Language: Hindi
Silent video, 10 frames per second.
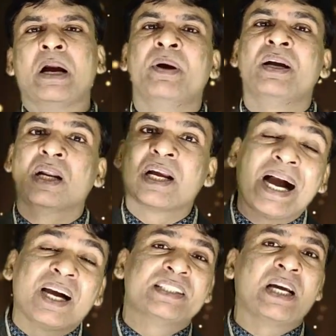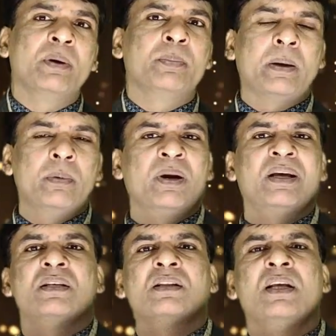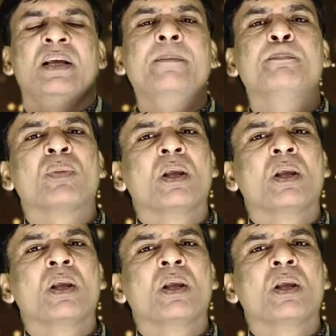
पिरामिड कागज़ का भी पिरामिड बना सकते हैं